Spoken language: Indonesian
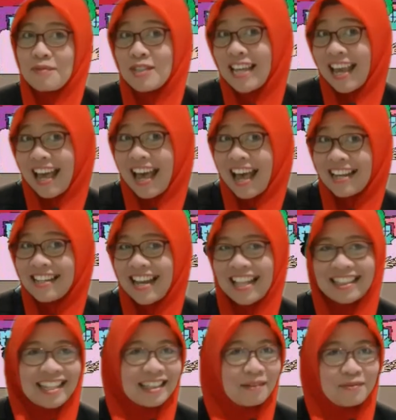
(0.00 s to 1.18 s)
sehat dan
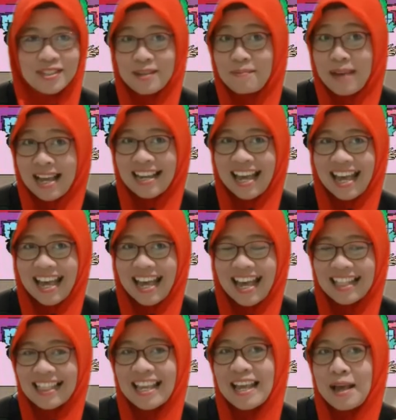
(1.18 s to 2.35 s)
tetap semangat